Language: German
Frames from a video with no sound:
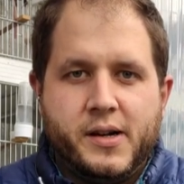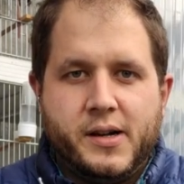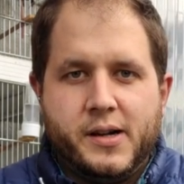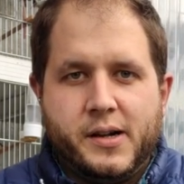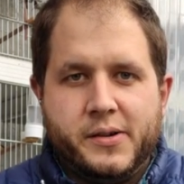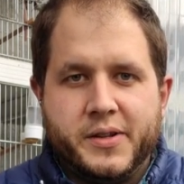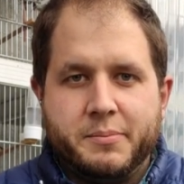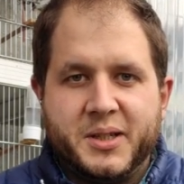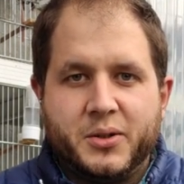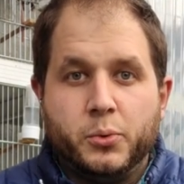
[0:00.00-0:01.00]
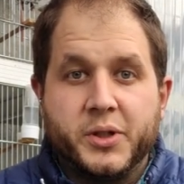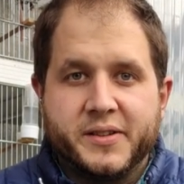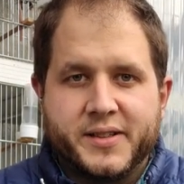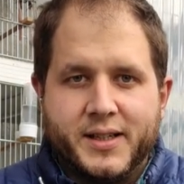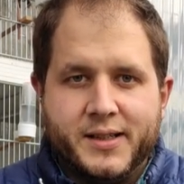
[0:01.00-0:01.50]
äh, eine Methode
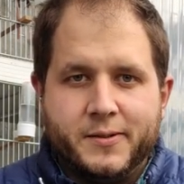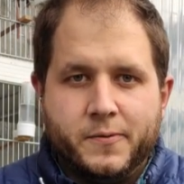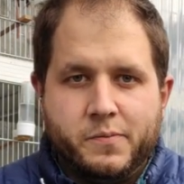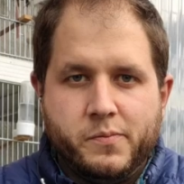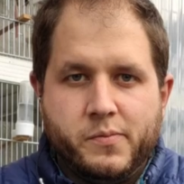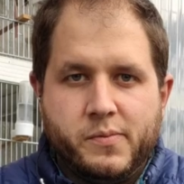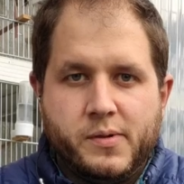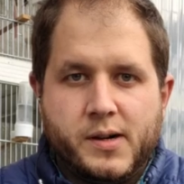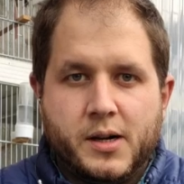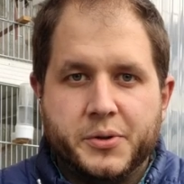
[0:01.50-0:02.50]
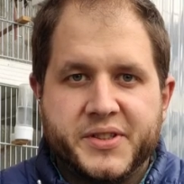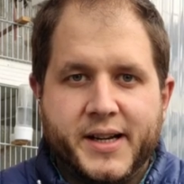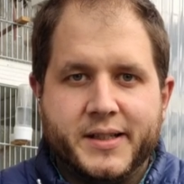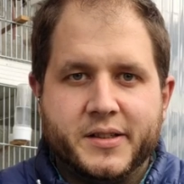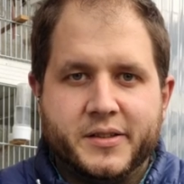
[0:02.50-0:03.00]
zeigen, aus
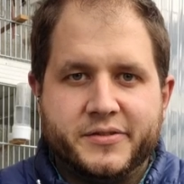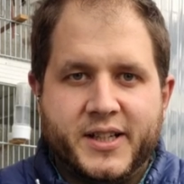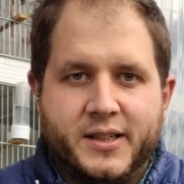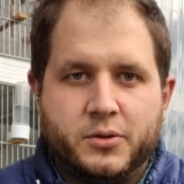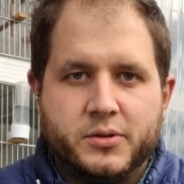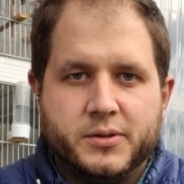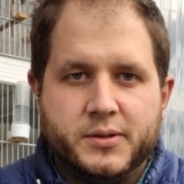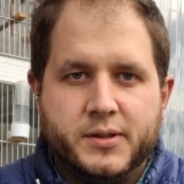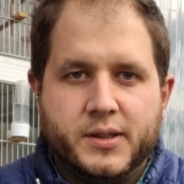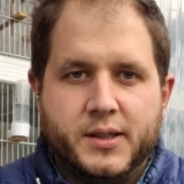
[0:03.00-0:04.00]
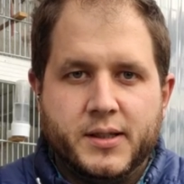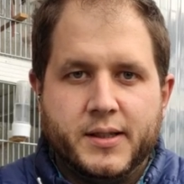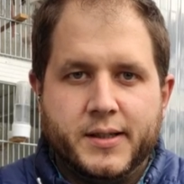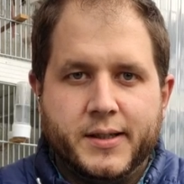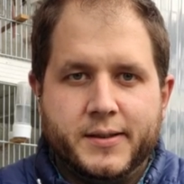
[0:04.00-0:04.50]
eigener Erfahrung.
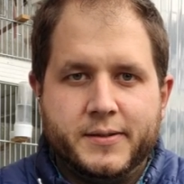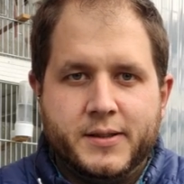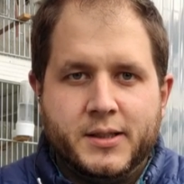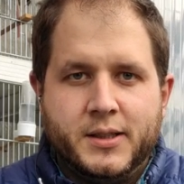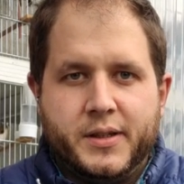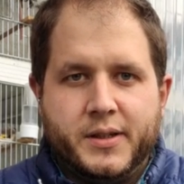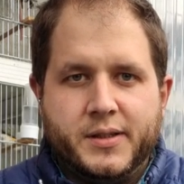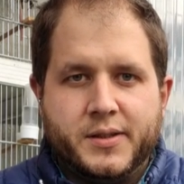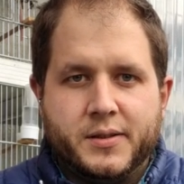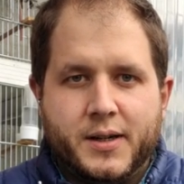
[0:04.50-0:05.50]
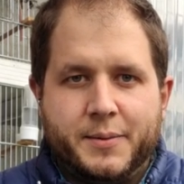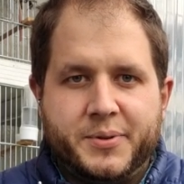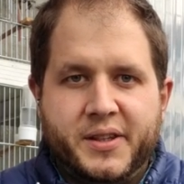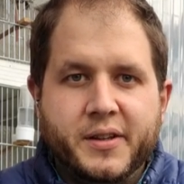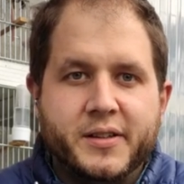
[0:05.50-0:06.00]
Ja, ich habe
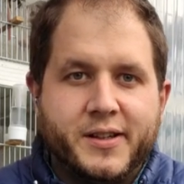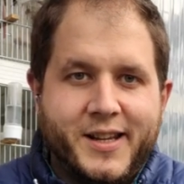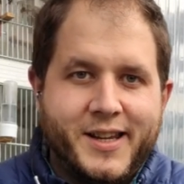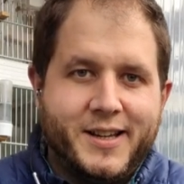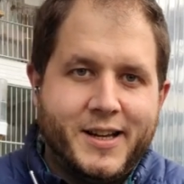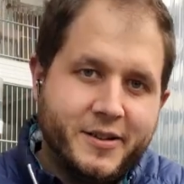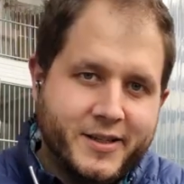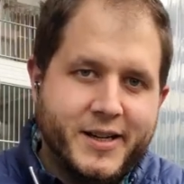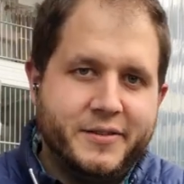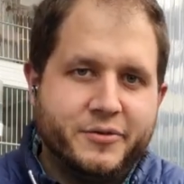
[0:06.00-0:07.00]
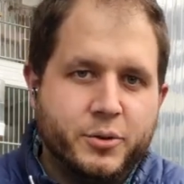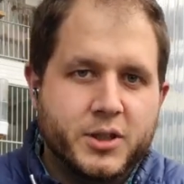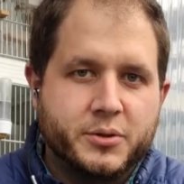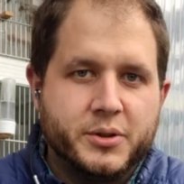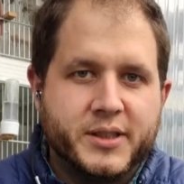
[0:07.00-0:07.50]
hier in der Nähe leider keinen
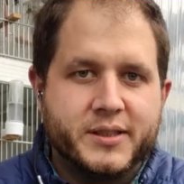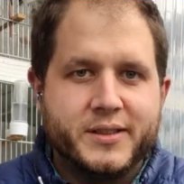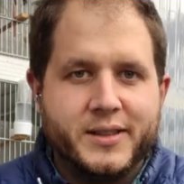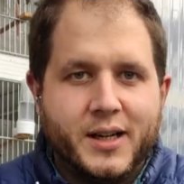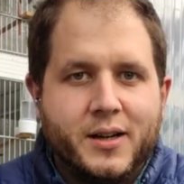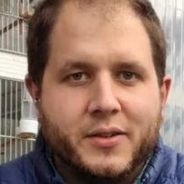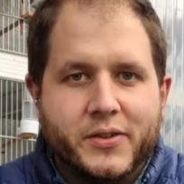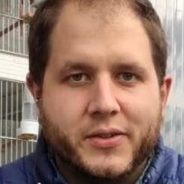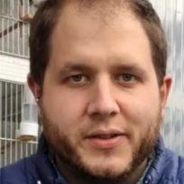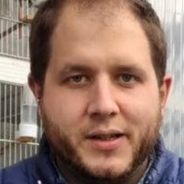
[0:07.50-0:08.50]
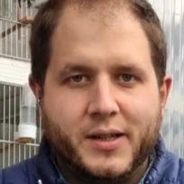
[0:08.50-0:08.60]
vogelkundigen Tierarzt.